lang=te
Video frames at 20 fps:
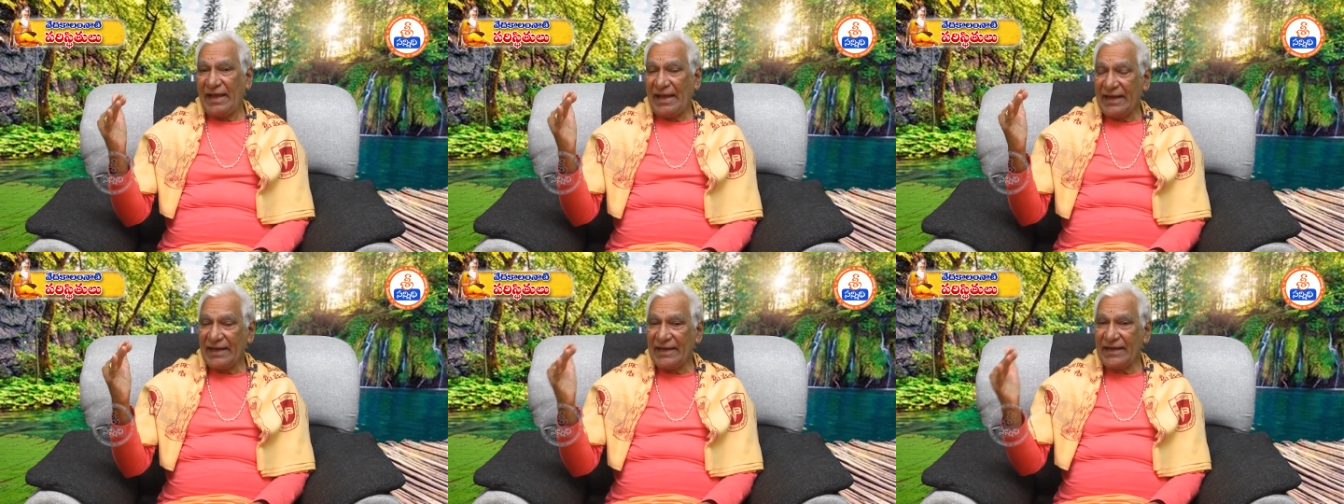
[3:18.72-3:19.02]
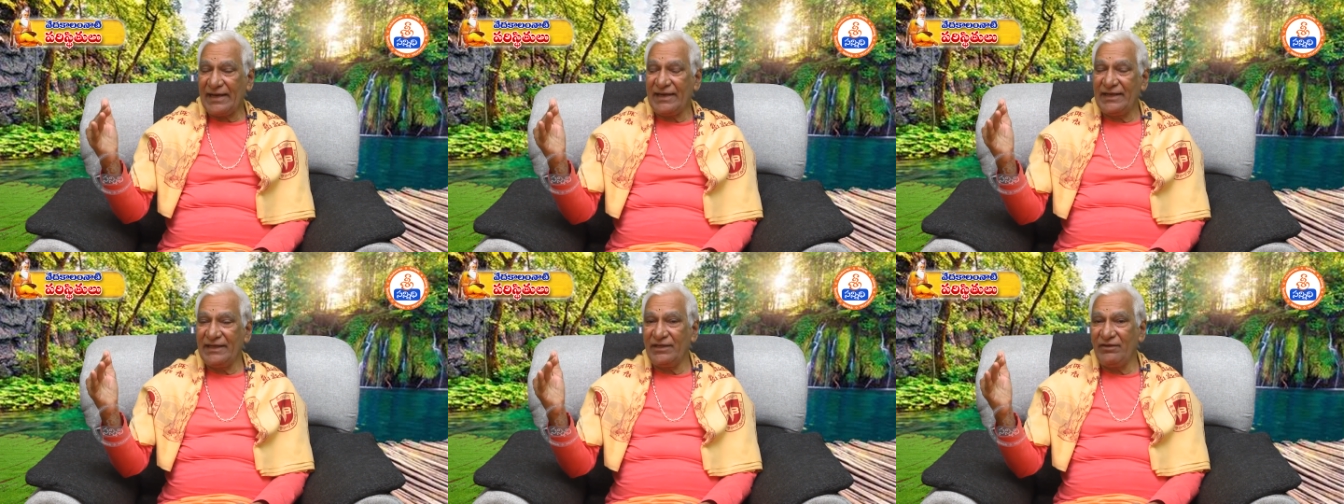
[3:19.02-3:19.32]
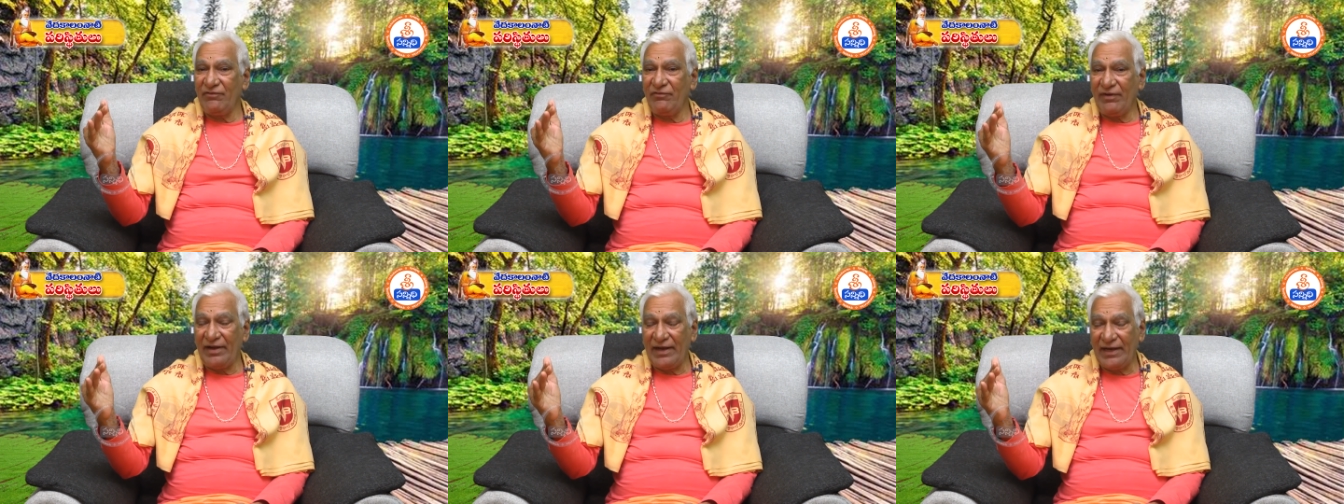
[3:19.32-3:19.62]

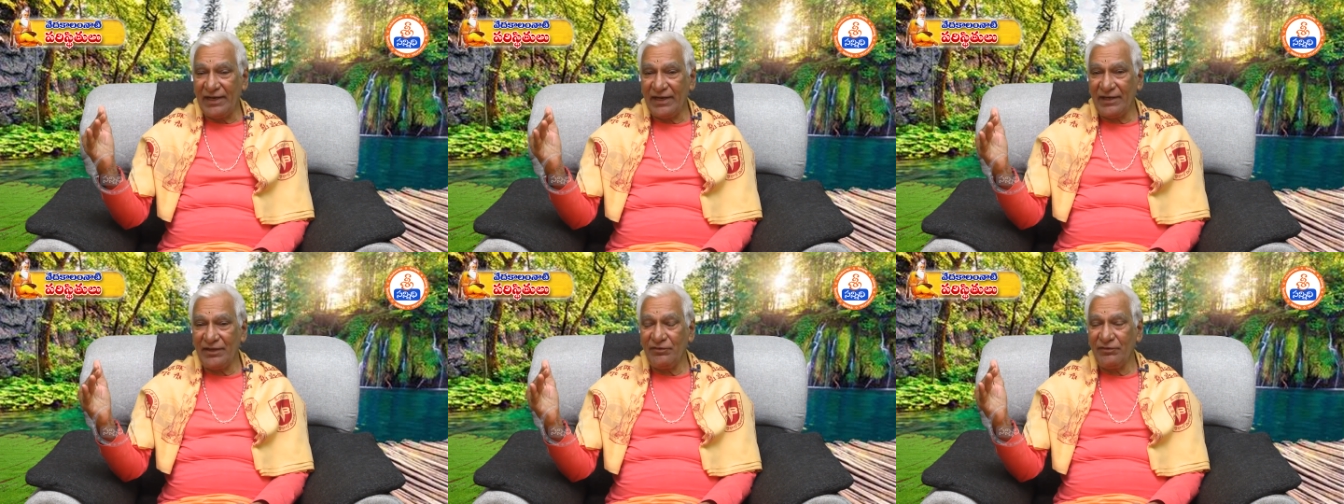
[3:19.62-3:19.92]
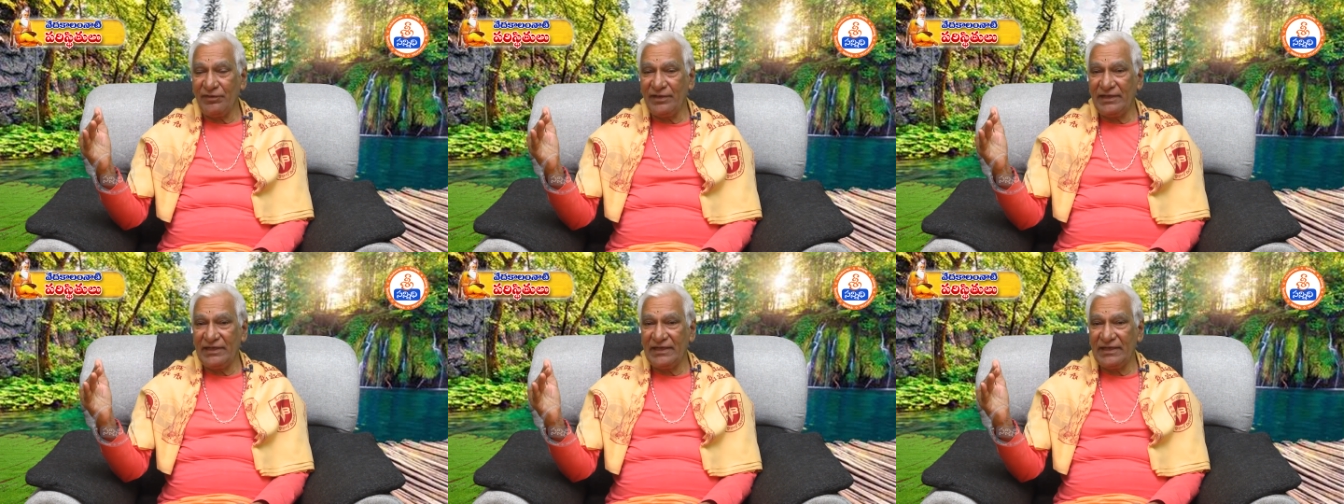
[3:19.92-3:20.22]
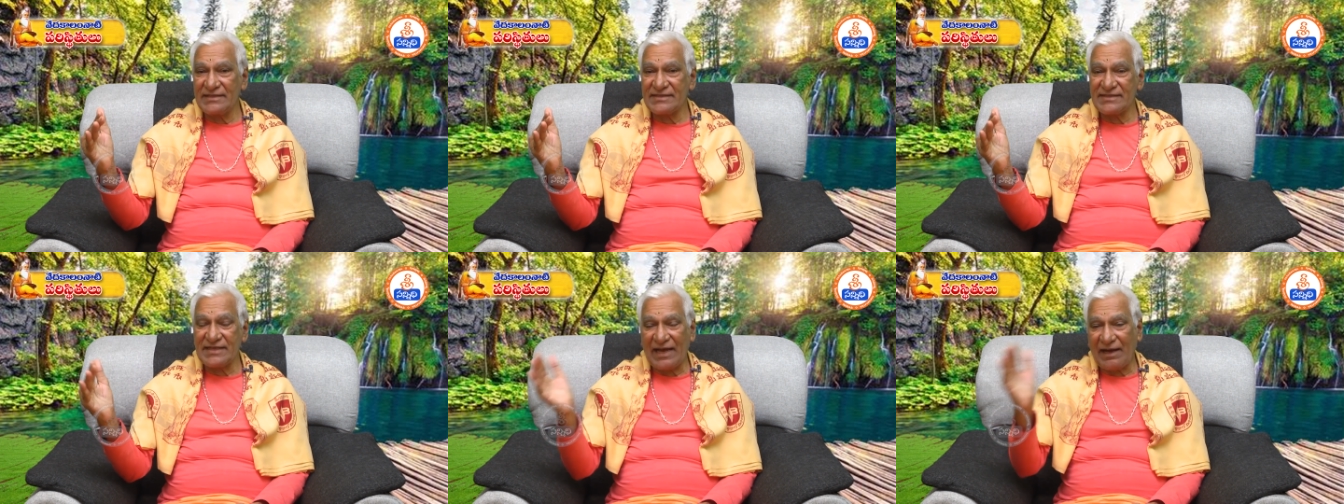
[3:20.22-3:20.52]
అక్కడికి వెళ్ళడం
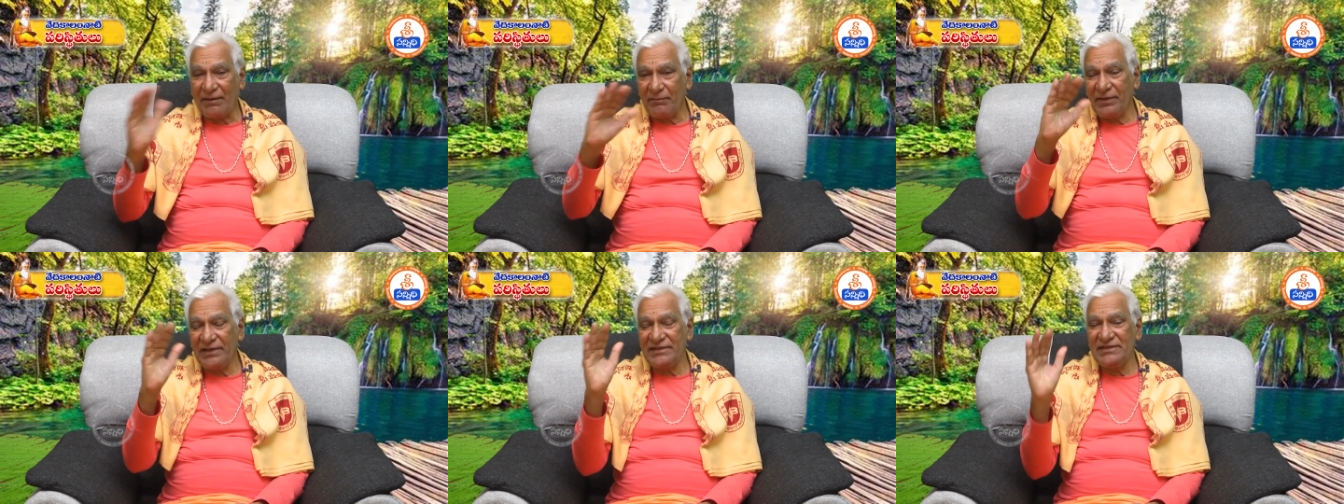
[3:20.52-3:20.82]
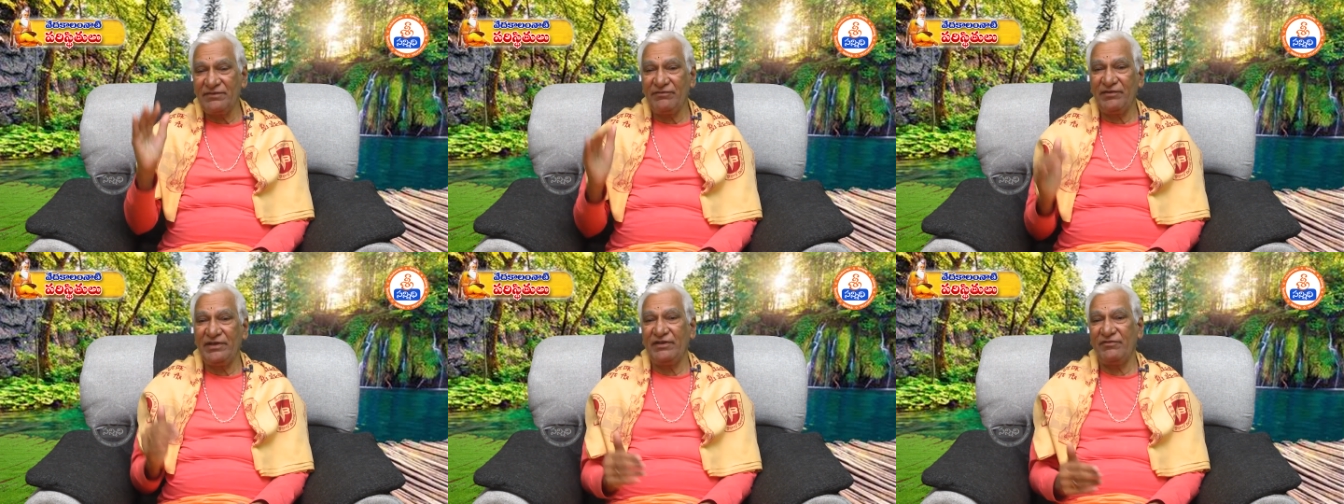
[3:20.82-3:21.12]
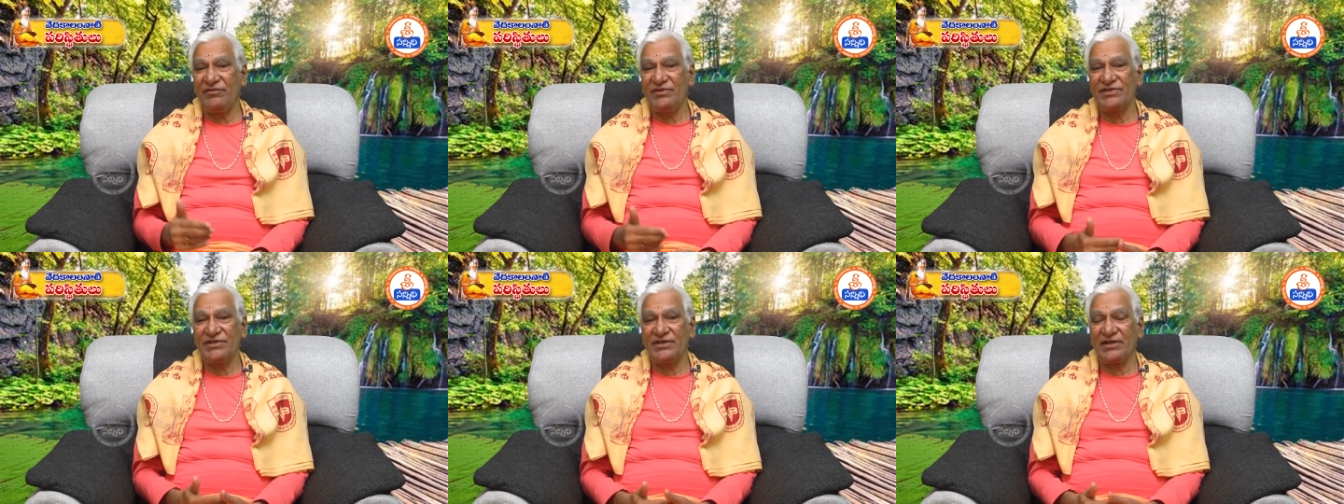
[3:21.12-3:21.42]
అంటే సామాన్యమైన
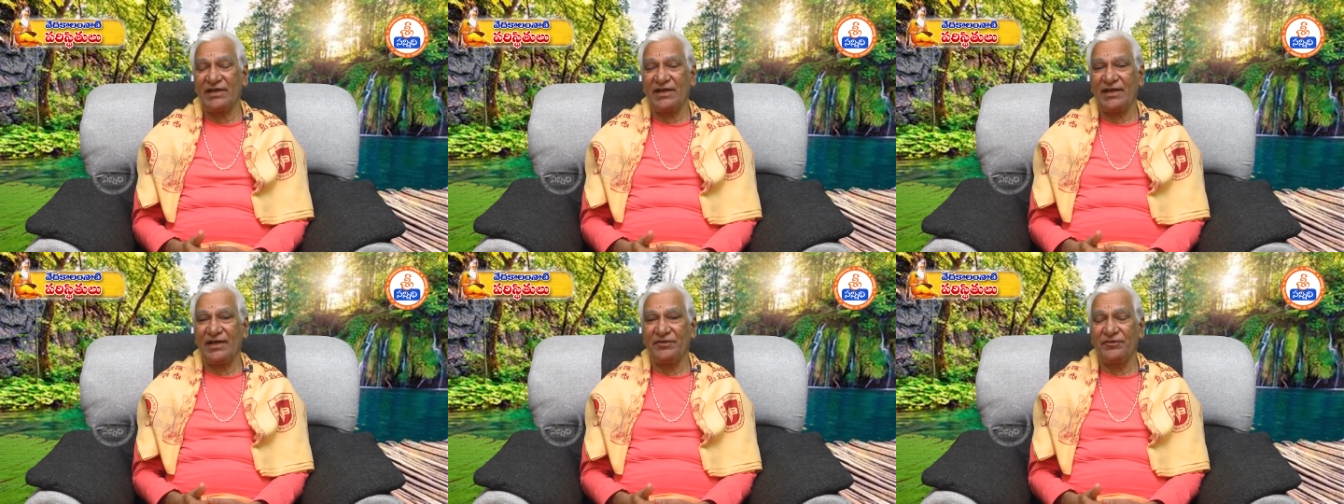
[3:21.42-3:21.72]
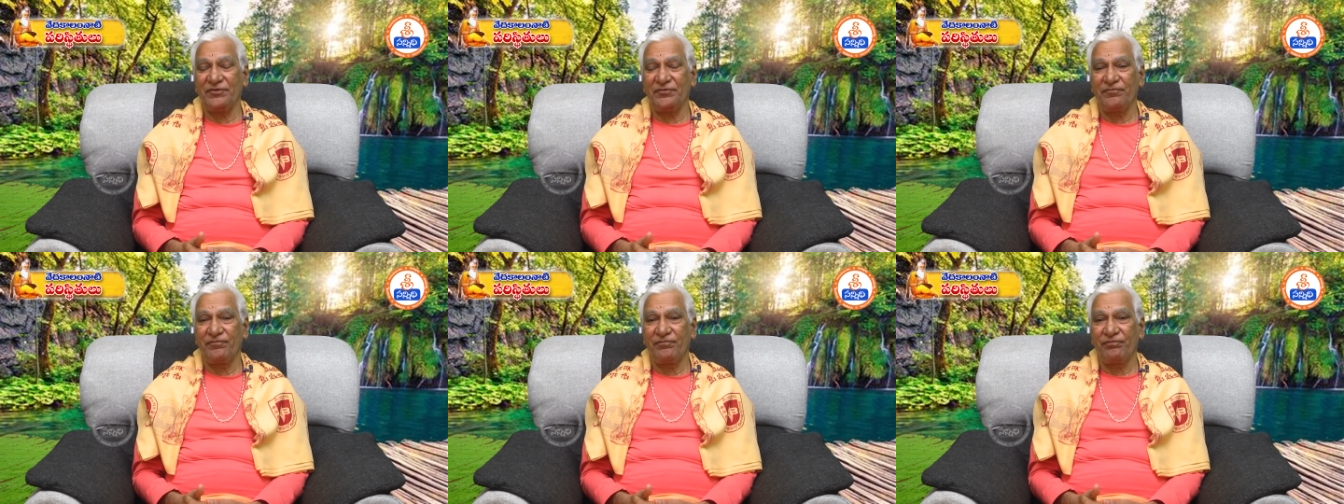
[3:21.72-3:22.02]
విషయం కాదు